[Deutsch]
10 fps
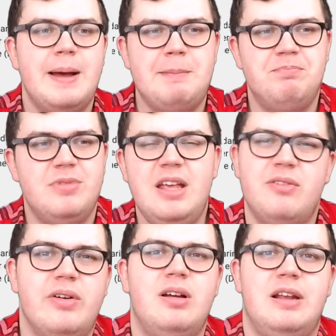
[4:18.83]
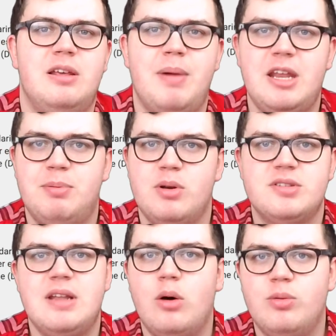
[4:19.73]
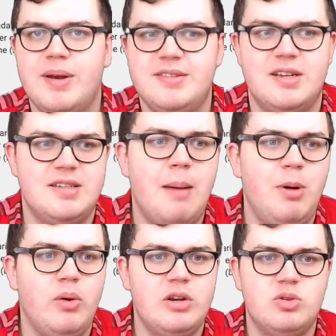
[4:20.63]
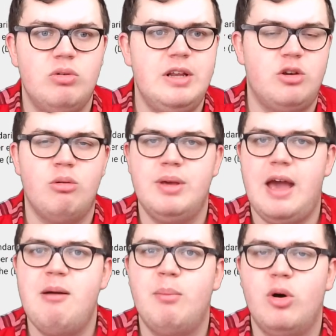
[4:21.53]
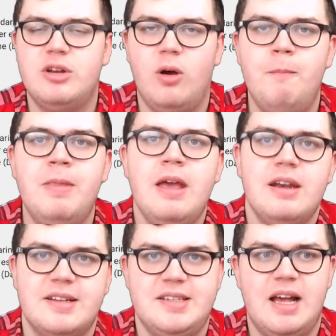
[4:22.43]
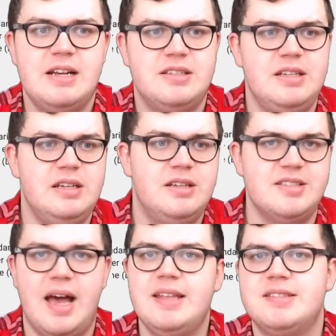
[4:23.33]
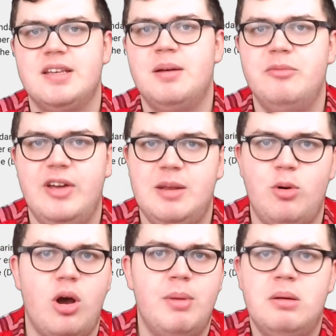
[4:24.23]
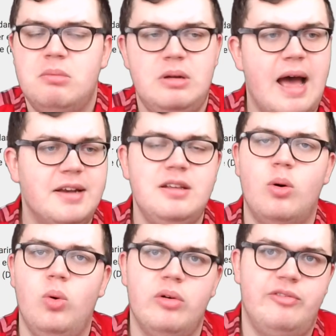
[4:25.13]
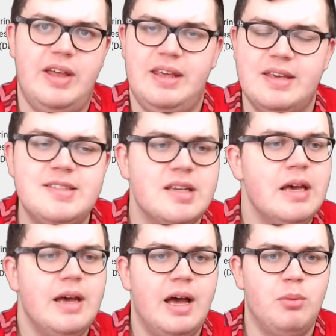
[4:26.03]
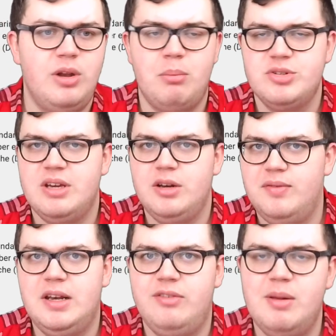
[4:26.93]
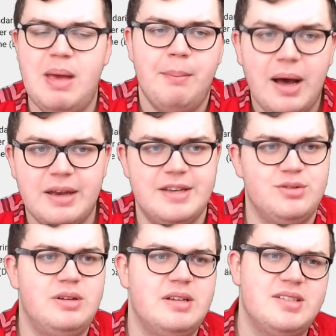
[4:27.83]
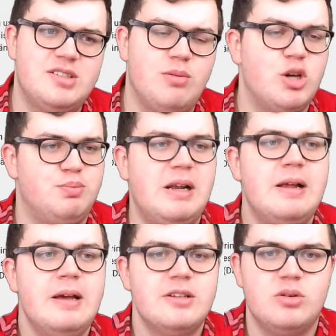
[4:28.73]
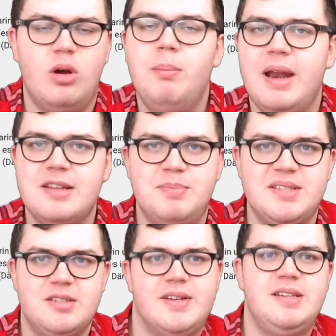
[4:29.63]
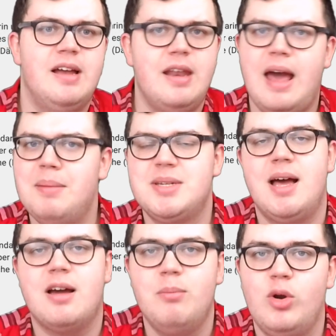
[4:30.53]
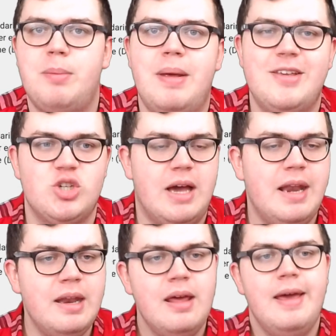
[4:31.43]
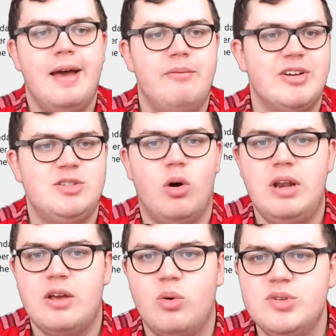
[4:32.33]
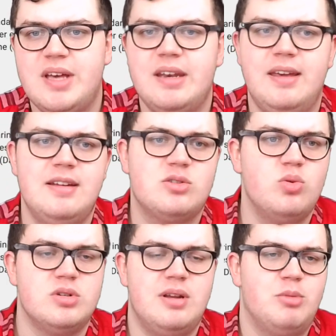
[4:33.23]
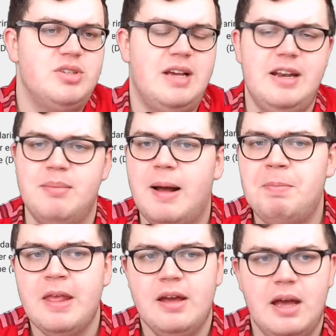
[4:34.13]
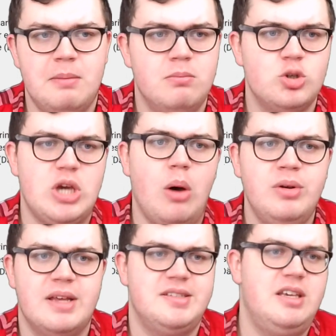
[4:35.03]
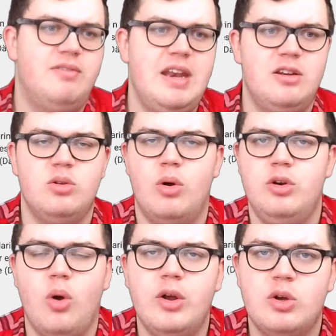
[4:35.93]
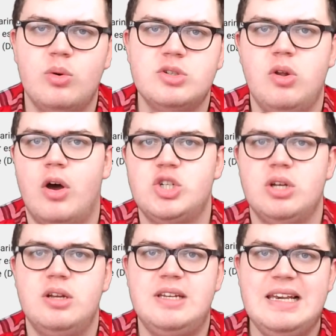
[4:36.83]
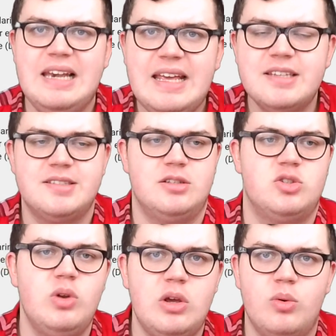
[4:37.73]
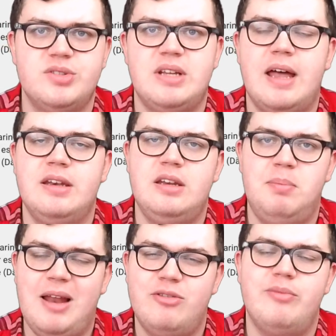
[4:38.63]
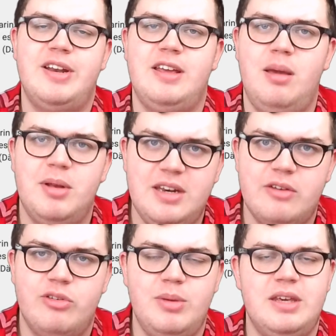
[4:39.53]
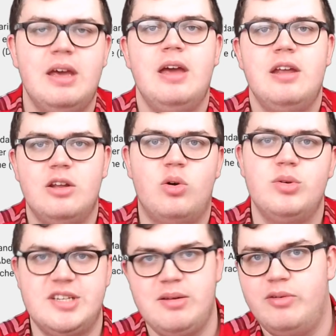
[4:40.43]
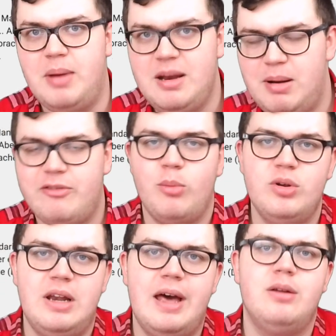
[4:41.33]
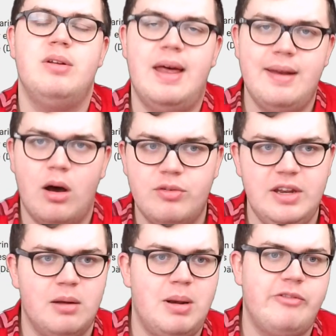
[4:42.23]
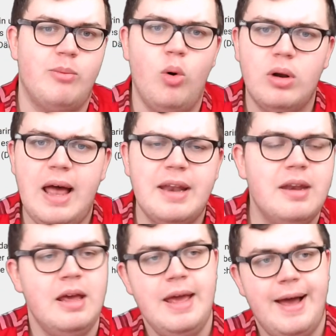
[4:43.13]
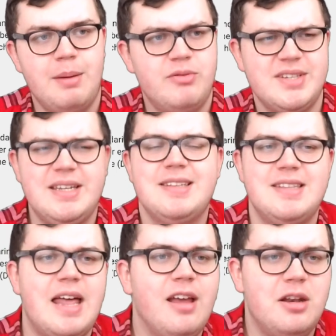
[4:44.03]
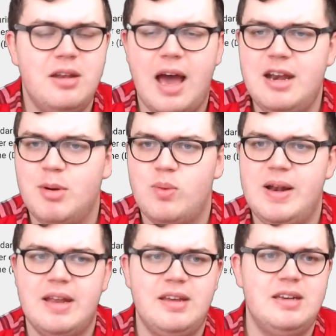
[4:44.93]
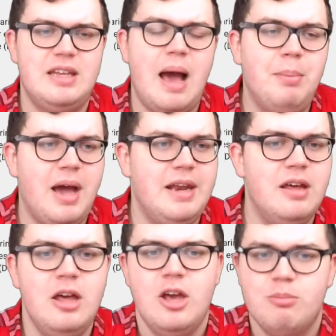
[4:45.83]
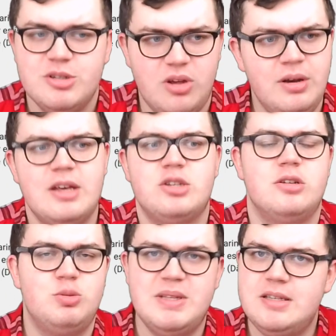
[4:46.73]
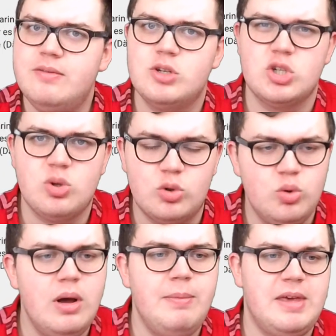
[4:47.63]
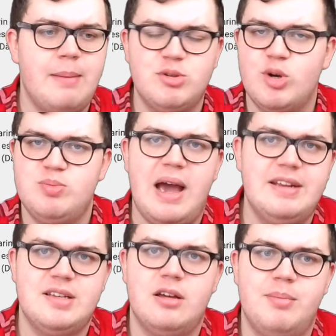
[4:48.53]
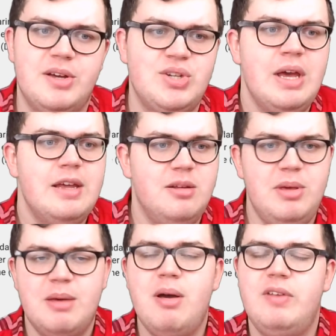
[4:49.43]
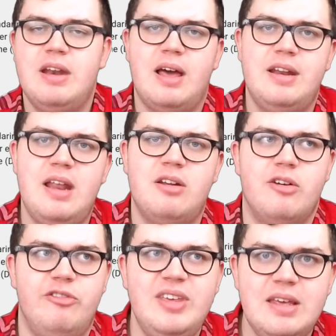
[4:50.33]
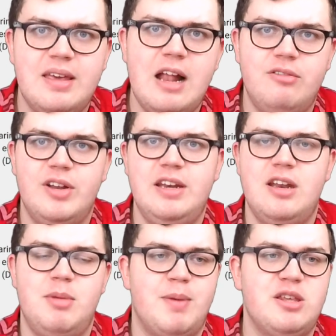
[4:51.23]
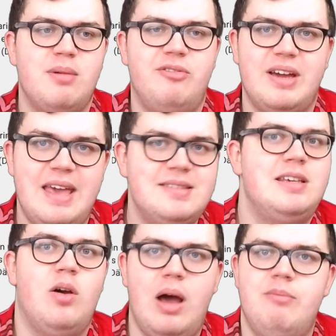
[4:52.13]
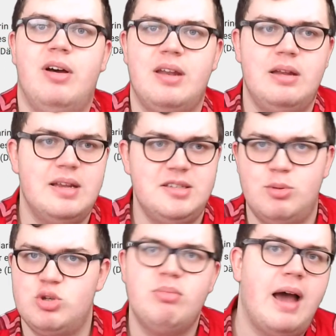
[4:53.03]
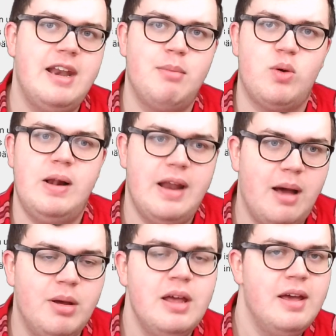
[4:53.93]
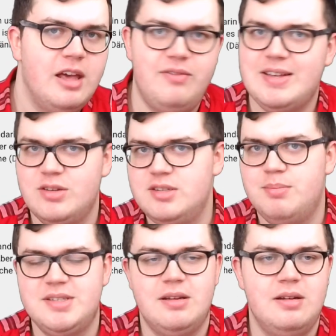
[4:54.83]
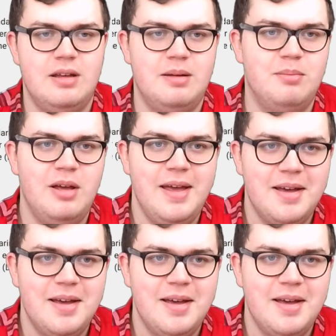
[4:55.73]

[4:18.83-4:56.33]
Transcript: Ähm, nicht wirklich. Ich meine, ich benutze ein automatisiertes Uploading-Tool, ich kümmere mich einmal im Monat darum, dass ich halt die Designs ähm, fertig bekomme, lade die hoch, fertig ist ähm, und dann muss ich auch nicht wirklich viel mehr machen. Also das ist zum Beispiel so ein komplettes Business, was ich halt an einem Tag im Monat mehr managen kann. Ähm, was die Online-Kurse angeht, gut, da muss ich halt immer ähm, schauen, dass ich, wenn ich einen neuen Kurs launche, die Links zu den Kursen an die Plattform weitergebe, die dann für mich den Kurs erstmal von meiner Plattform runterladen und dann auf deren Plattform hochladen. Ähm, und was die ganzen anderen Einnahmequellen angeht, ich habe keine besonders spezifische Struktur. Ich habe zum Beispiel eine Sache gemacht, die mich immer wieder daran erinnert, wie ich Geld verdiene, nämlich manchmal vergesse ich auch einfach, äh, dass ich bestimmte Einnahmequellen habe. Ich weiß, hört sich ein bisschen ähm,